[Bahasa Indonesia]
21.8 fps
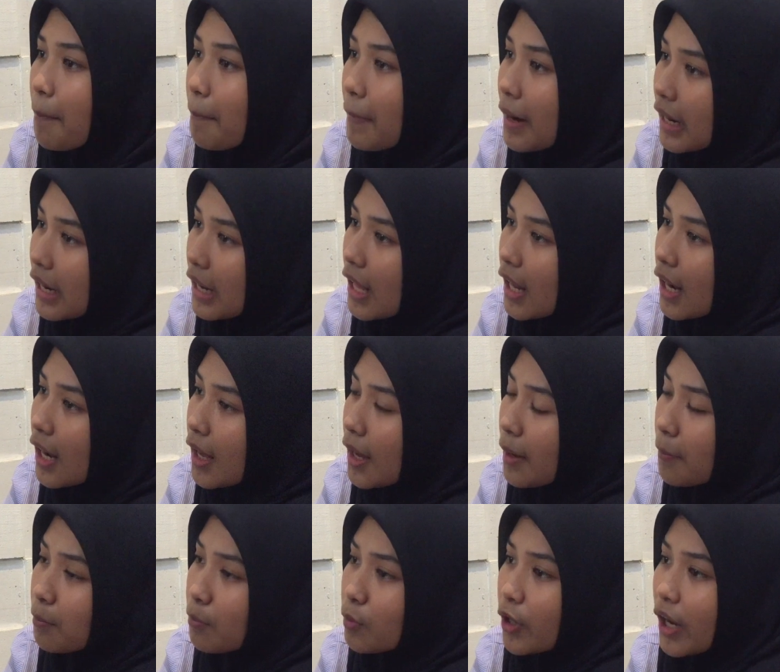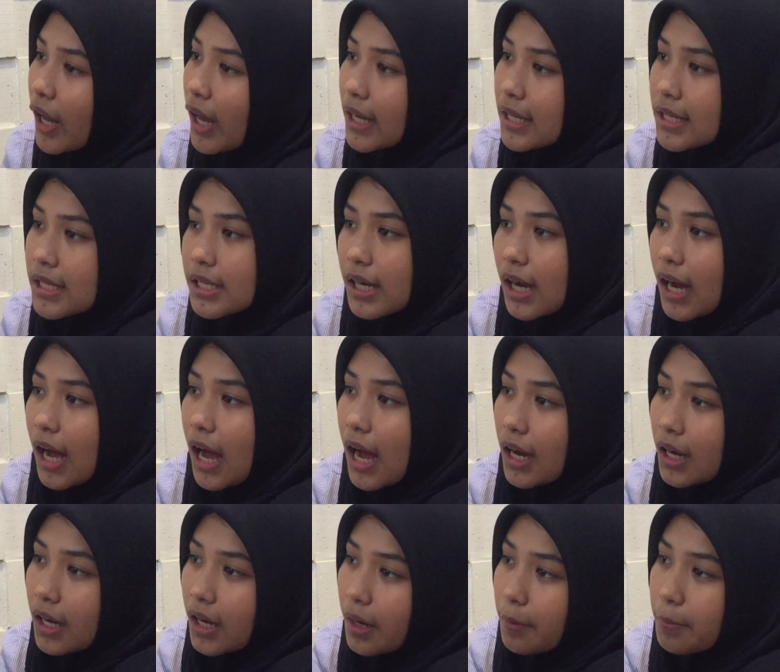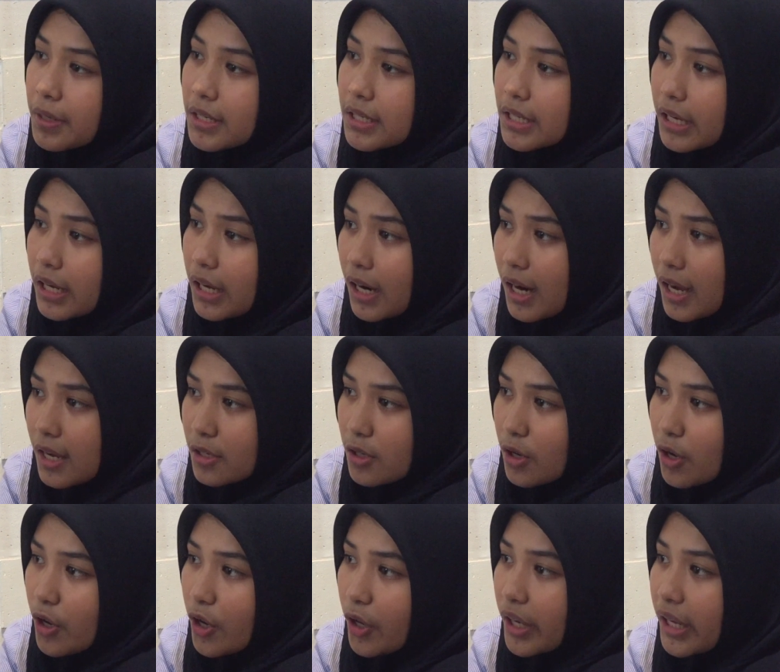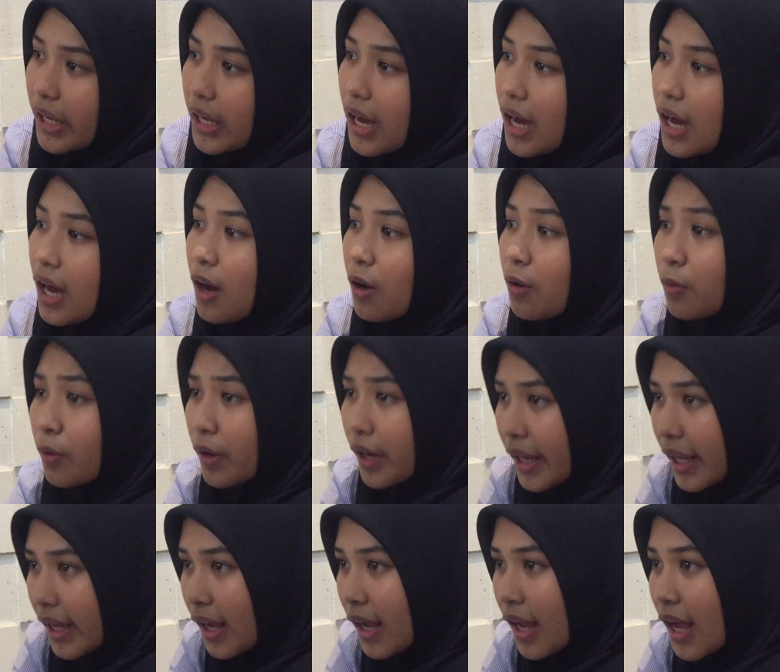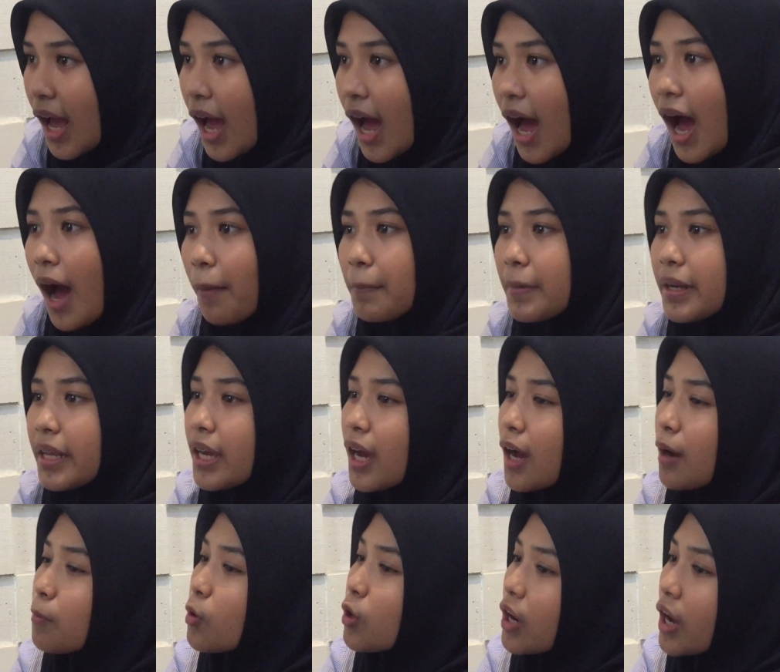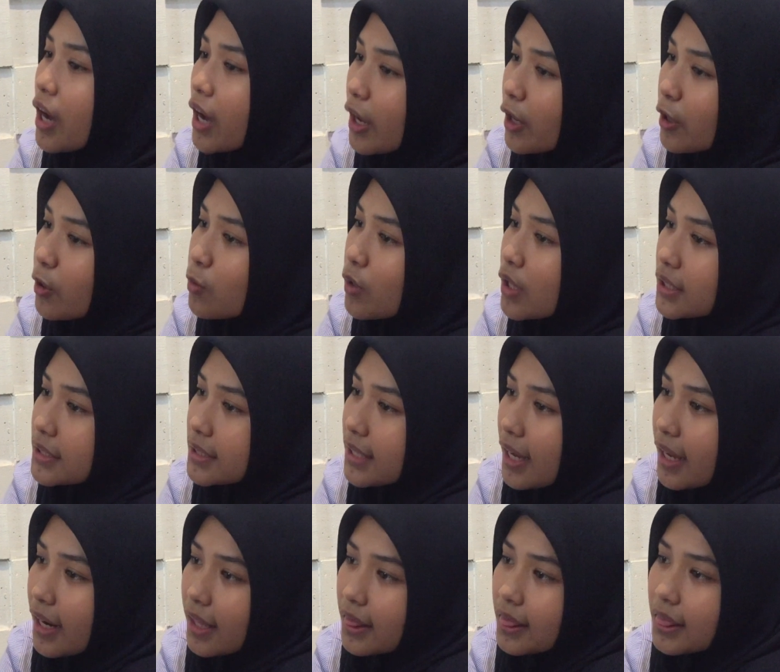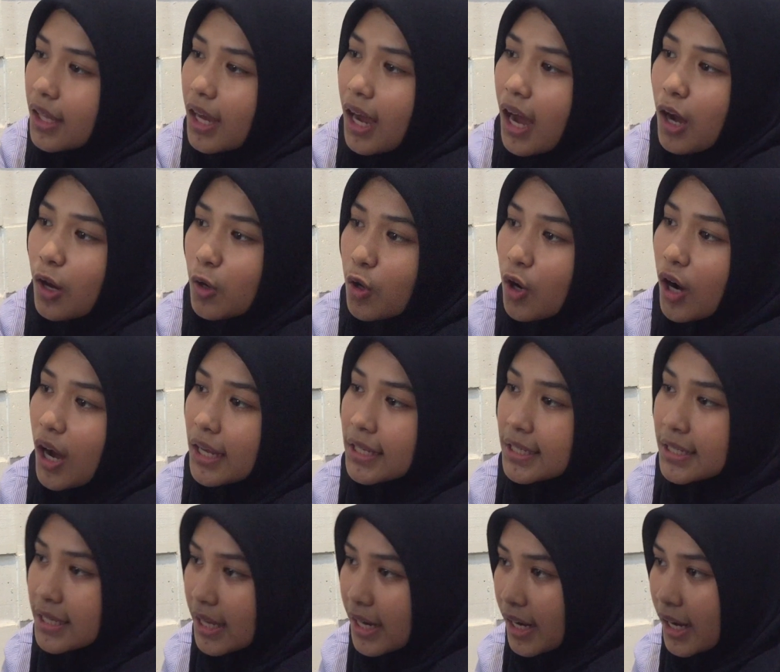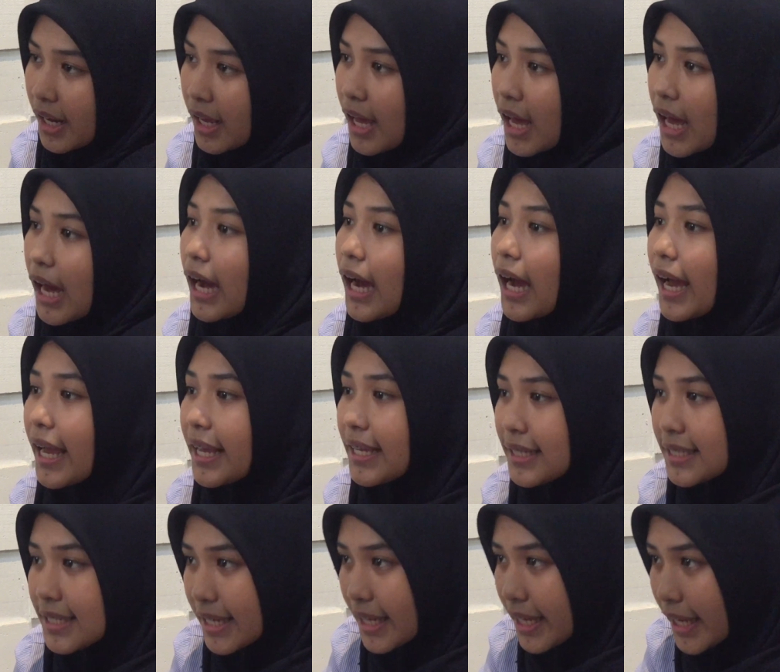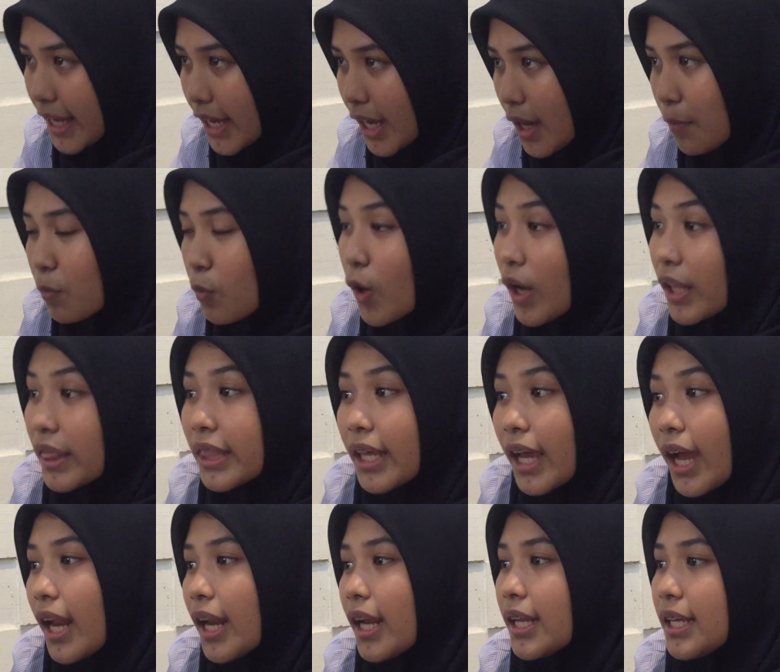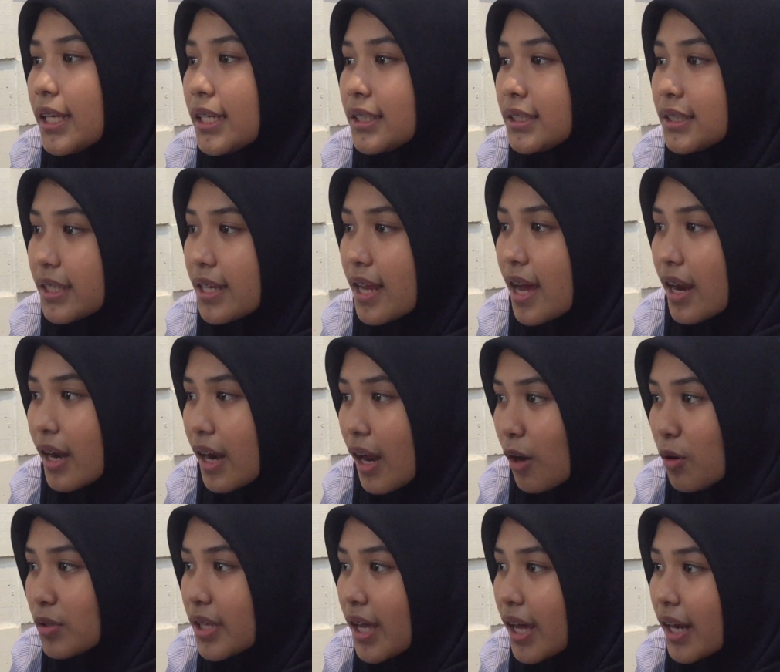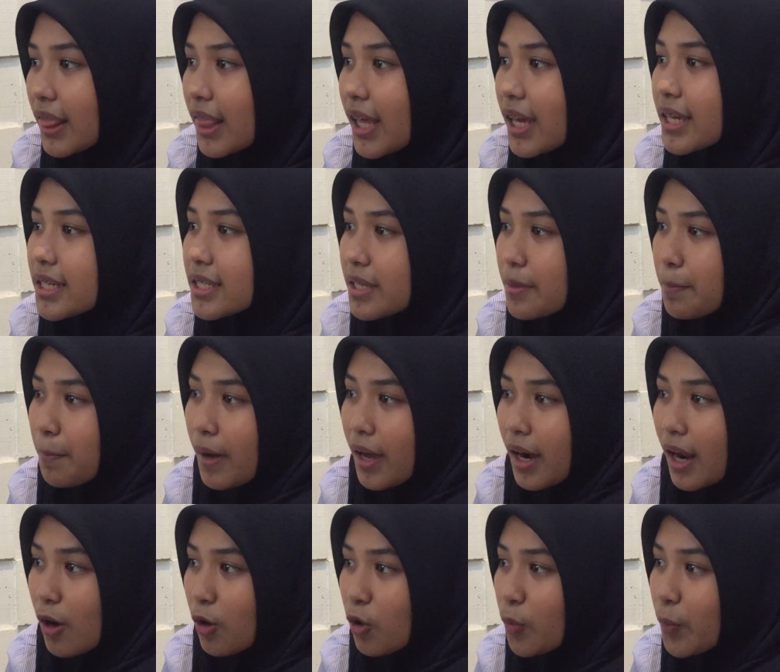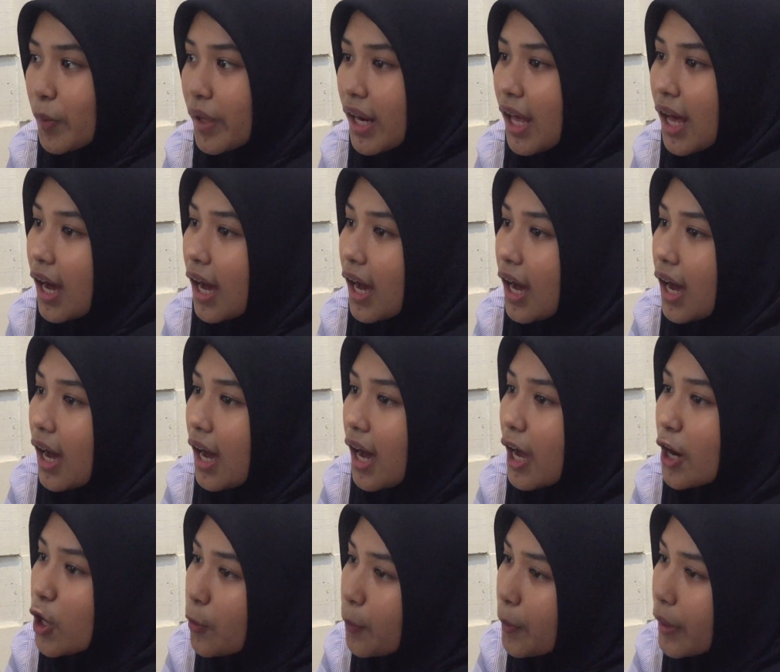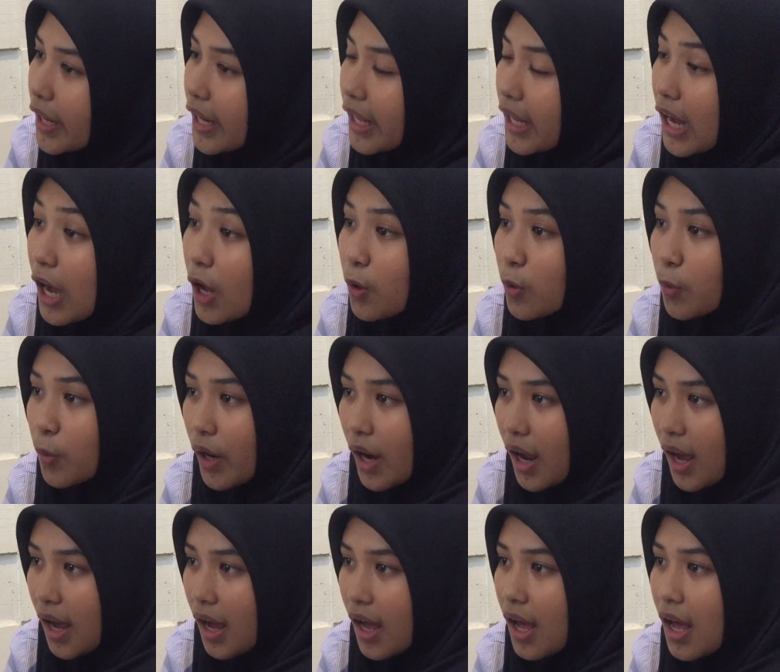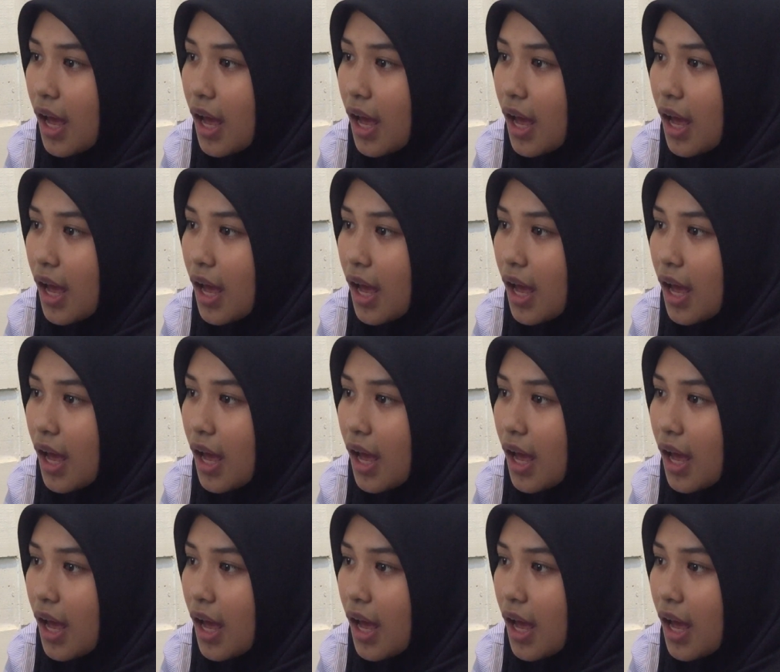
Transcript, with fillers: Mangga anjang anggar besi keras hoyong nikah kapuring, abdi ngabogan dua syarat kanggo anjen. Kaiji, buatkan hiji danau serta hiji parahu minangka kado pernikahan orang.